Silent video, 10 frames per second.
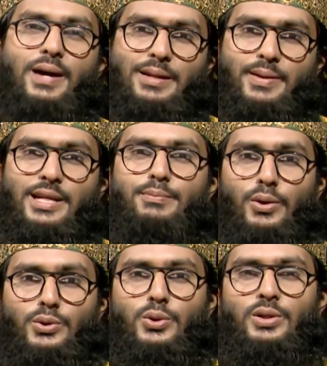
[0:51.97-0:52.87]
পারিবারিক
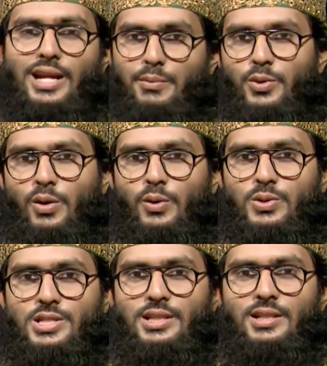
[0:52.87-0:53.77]
বন্ধন কেমন হওয়া
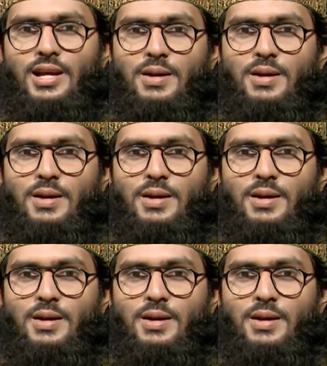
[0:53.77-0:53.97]
উচিত